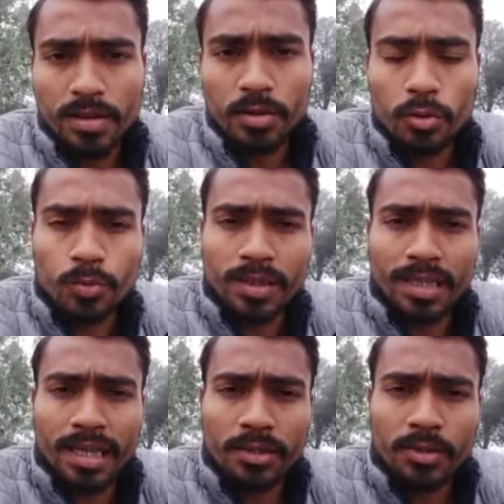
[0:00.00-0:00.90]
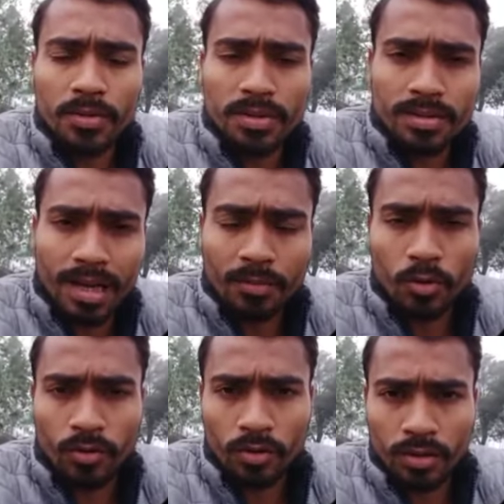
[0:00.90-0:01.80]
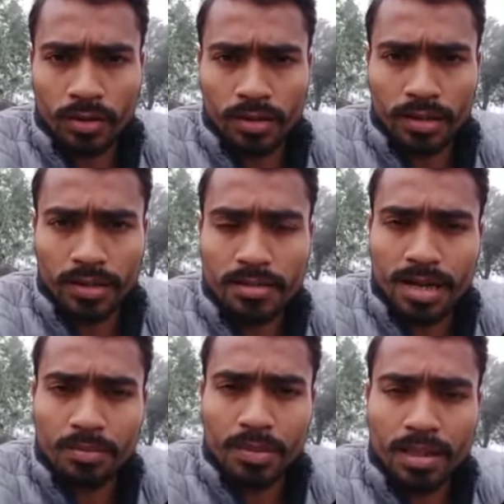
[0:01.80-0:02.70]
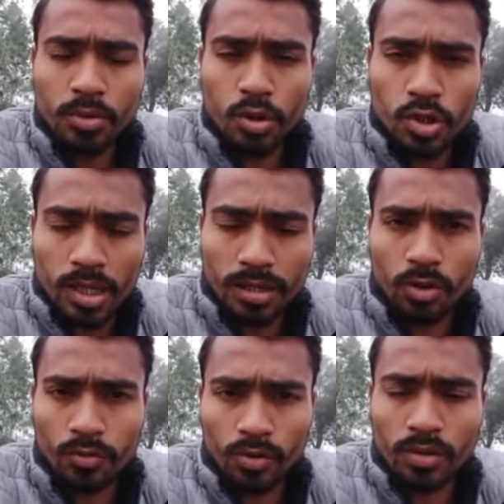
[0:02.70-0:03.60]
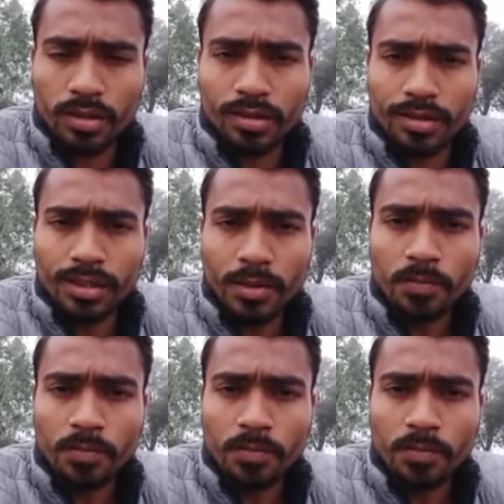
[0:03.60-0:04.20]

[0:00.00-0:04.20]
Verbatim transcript: तो उसमें यह है जो इस्लाम को फॉलो ना करें इस्लाम मतलब जो शांति को फॉलो ना करें